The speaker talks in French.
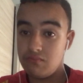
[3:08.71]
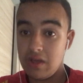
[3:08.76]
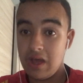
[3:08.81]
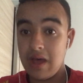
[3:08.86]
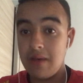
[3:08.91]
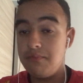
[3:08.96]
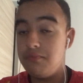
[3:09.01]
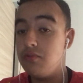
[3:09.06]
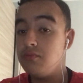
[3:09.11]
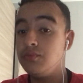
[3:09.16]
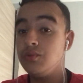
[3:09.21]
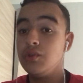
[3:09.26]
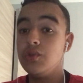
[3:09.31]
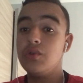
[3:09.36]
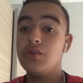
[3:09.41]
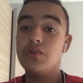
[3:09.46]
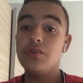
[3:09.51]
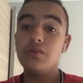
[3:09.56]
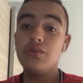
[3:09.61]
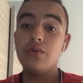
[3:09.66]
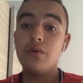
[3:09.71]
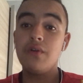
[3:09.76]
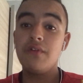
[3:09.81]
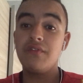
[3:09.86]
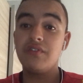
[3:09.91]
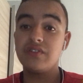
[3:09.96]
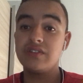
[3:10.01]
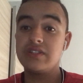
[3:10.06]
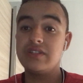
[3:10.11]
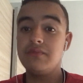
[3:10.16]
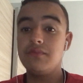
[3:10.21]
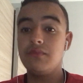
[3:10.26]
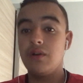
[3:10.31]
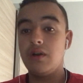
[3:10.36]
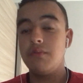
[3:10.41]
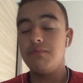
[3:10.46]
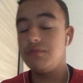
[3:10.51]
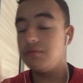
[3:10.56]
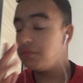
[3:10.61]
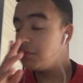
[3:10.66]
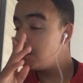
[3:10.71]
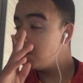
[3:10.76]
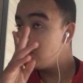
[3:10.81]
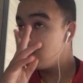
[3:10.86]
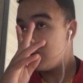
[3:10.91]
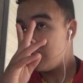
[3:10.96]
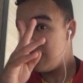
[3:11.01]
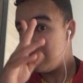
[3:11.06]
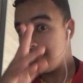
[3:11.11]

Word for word: un peu mieux, offensivement un peu mieux,